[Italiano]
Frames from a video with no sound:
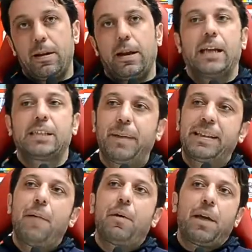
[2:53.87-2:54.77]

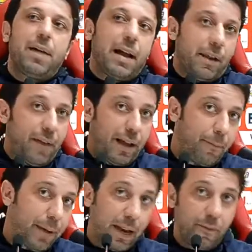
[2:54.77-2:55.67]
Aspettiamo che magari venga a
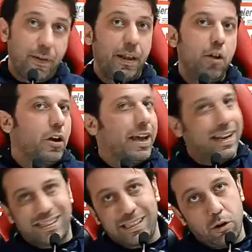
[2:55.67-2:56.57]
parlare Federico, che
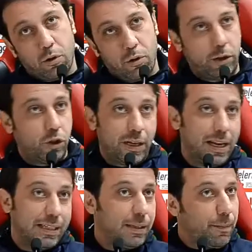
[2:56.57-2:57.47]
restio con i
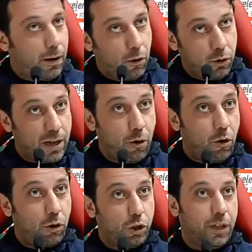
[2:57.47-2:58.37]
giornalisti, ma lo, sa, lo
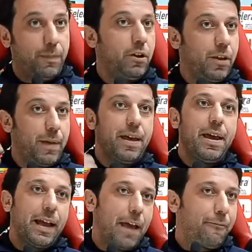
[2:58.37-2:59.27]
conoscete meglio di me,
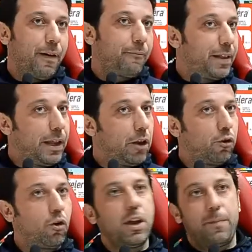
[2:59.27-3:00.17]
che fa, Federico
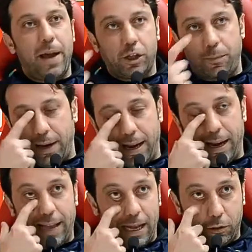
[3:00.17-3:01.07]
non gli piace parlare
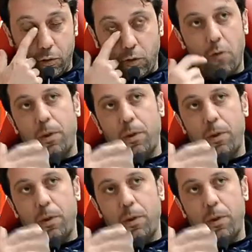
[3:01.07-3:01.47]
tanto, come